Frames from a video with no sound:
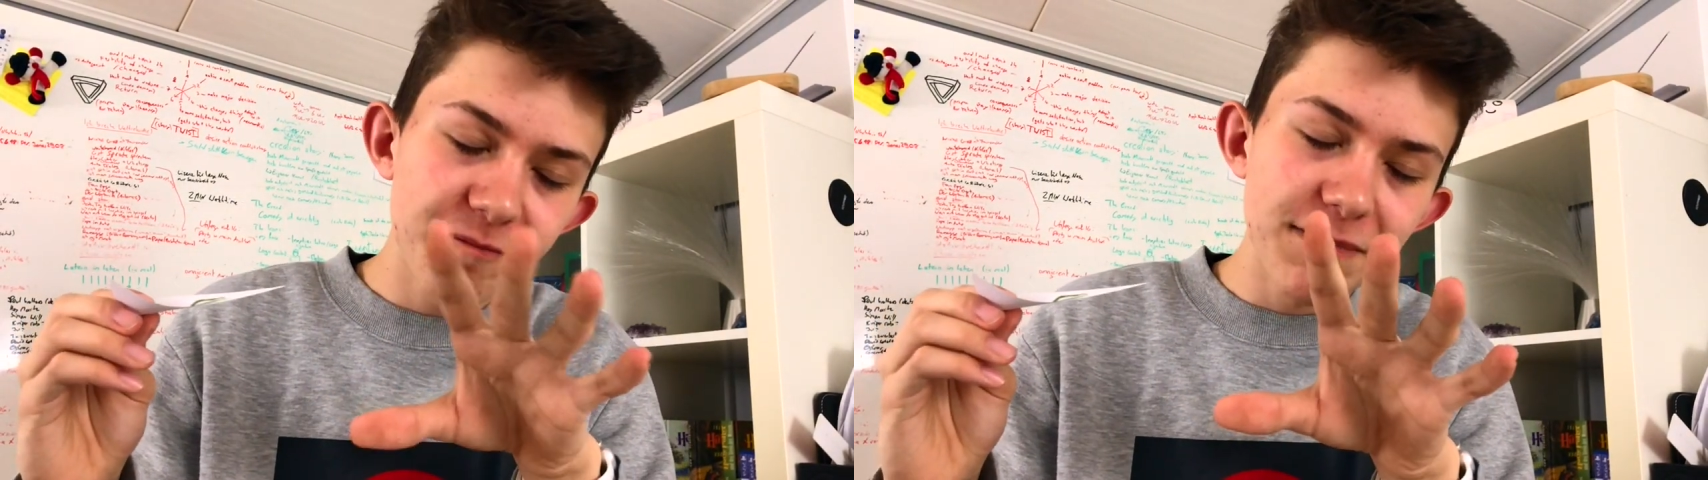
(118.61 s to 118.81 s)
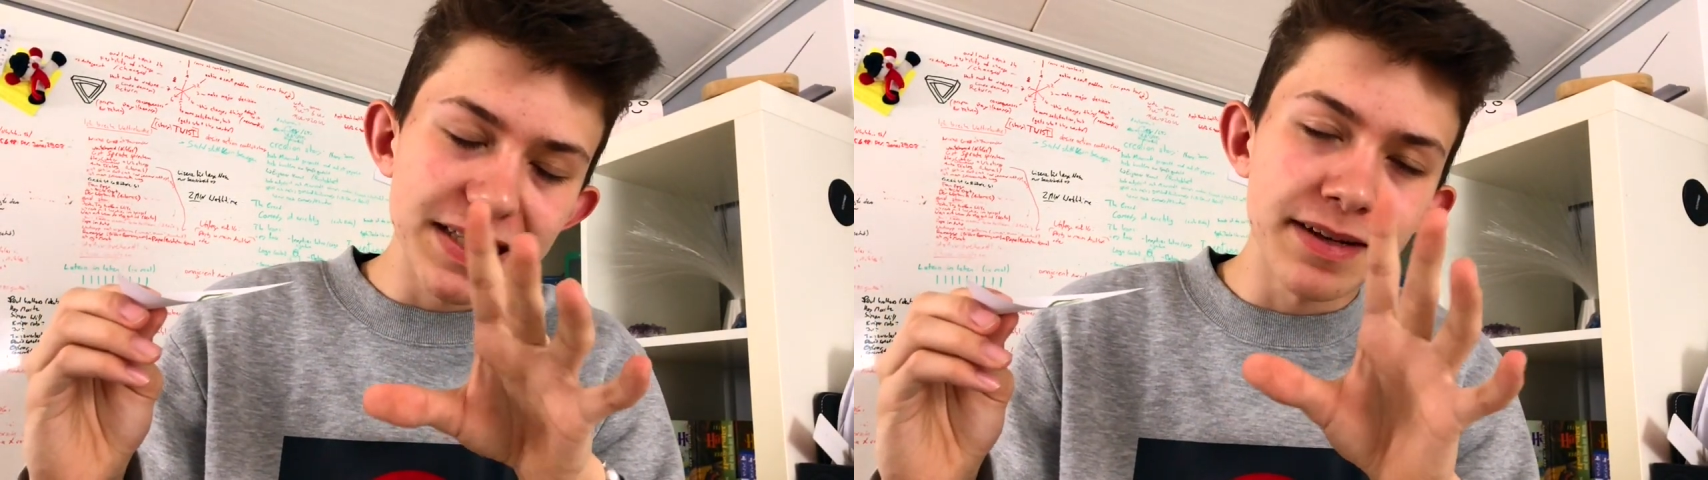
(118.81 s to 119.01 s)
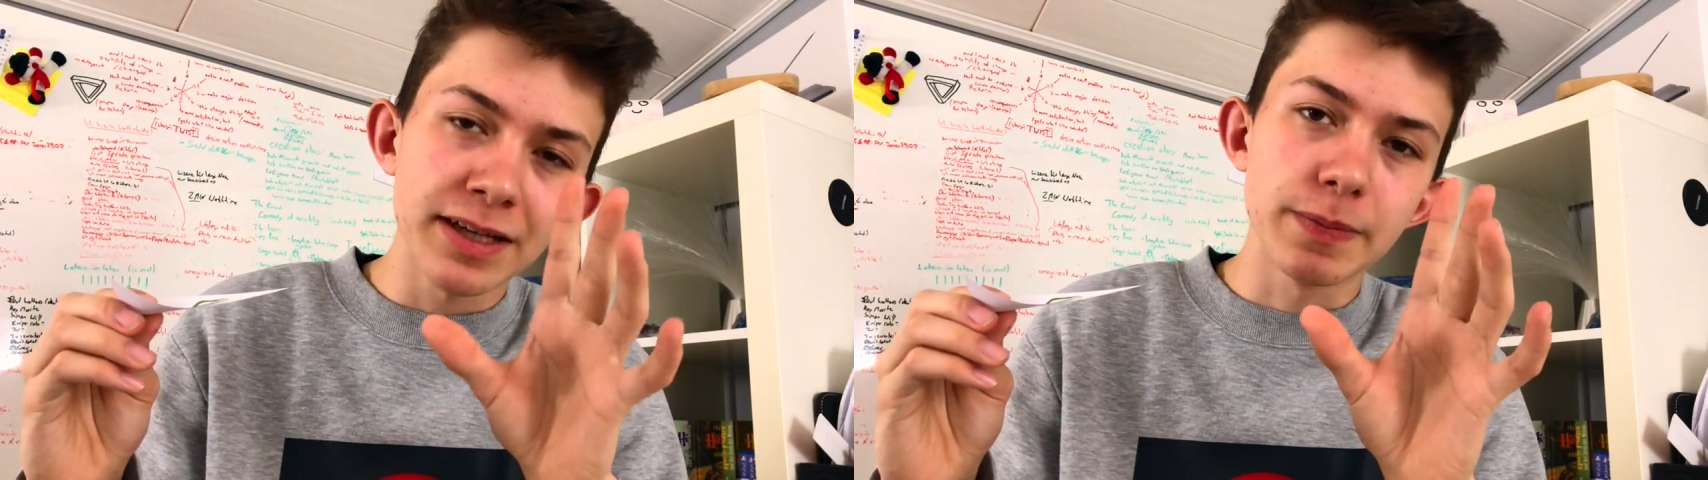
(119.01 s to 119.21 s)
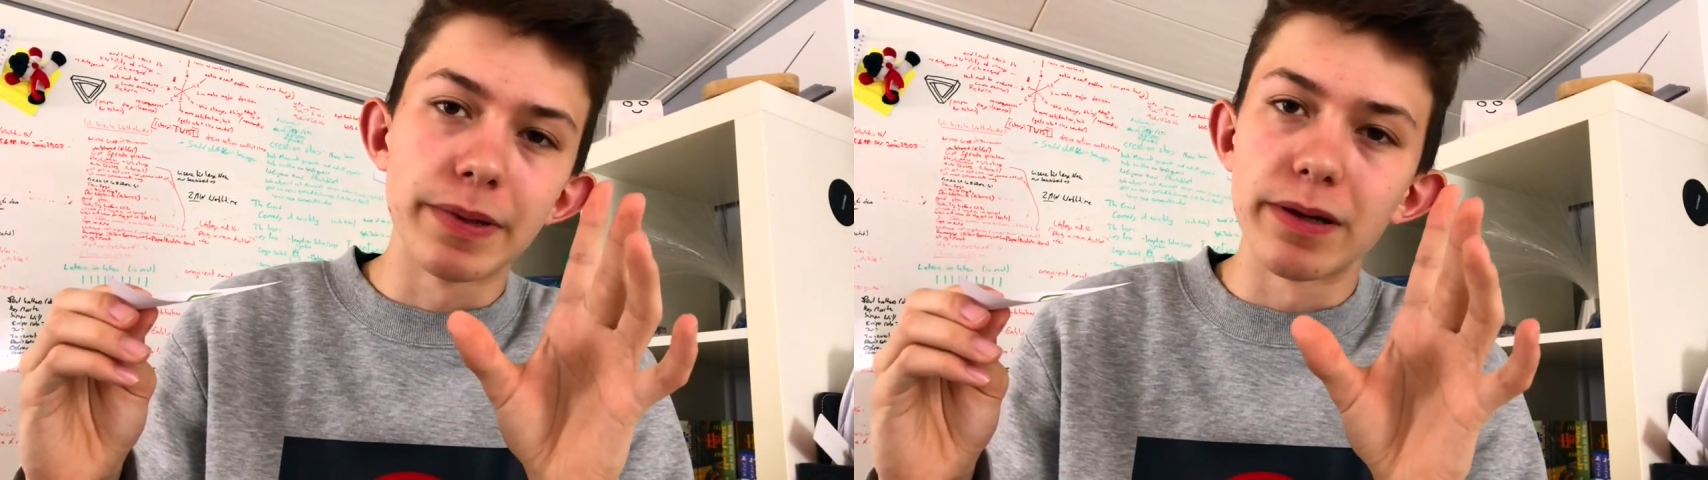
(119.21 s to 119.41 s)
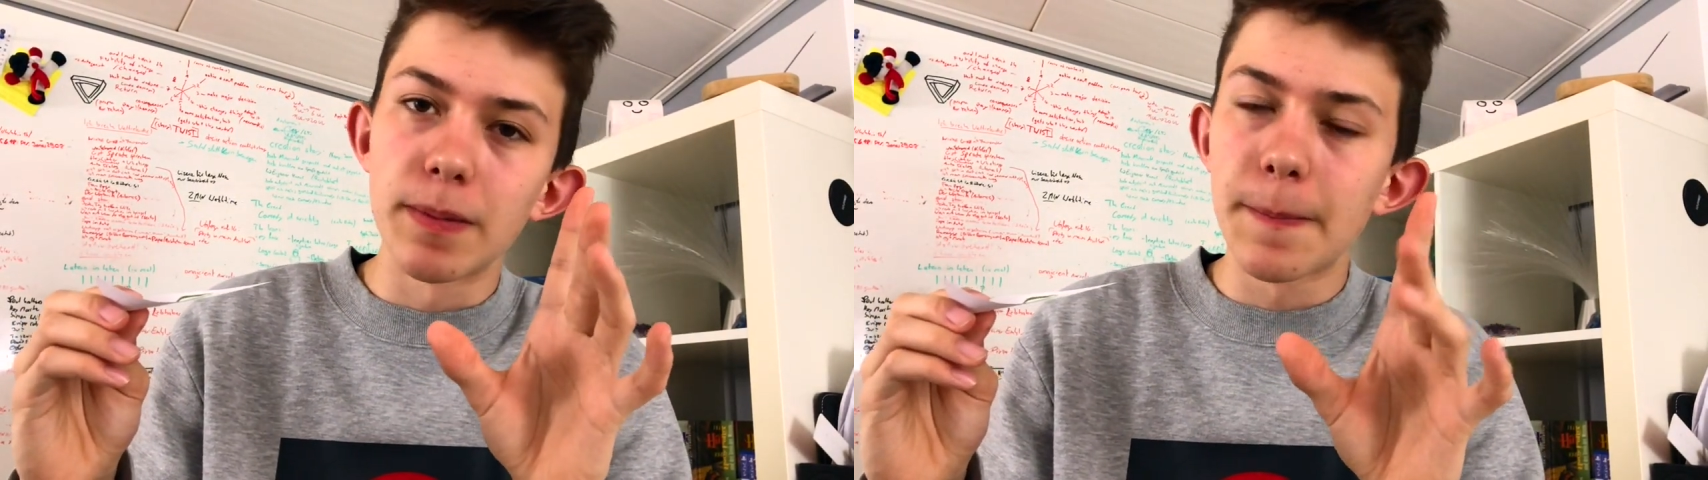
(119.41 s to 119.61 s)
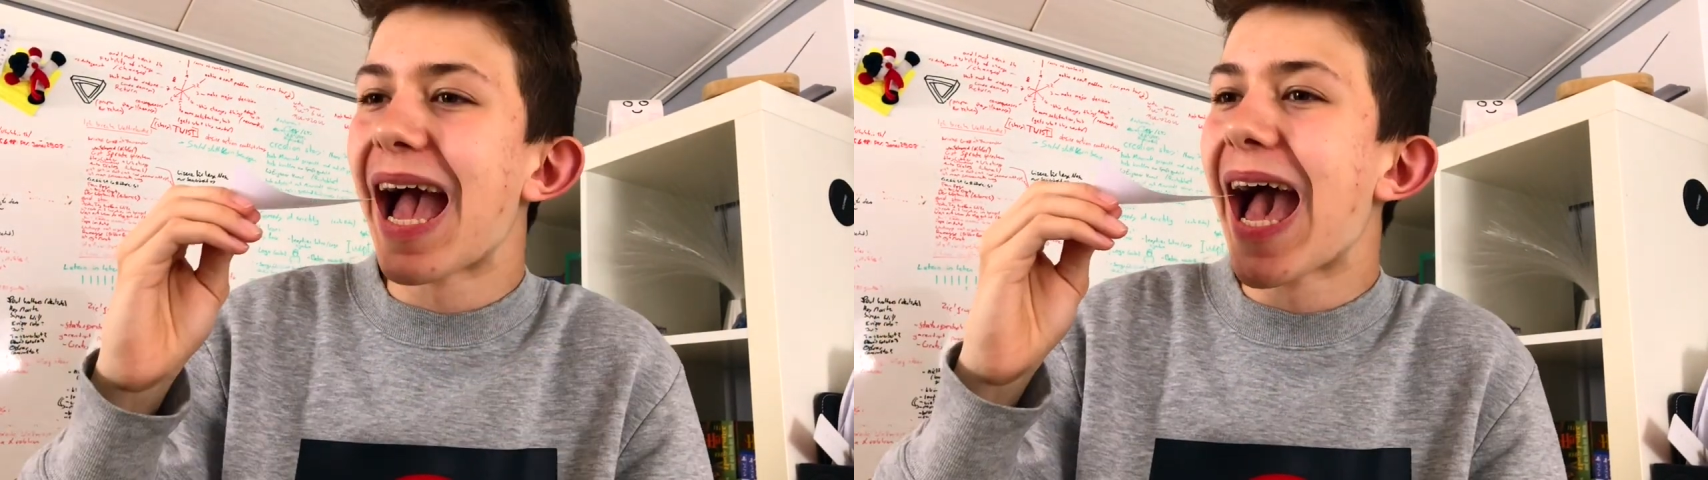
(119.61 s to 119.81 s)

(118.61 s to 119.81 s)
Was anderes bitte.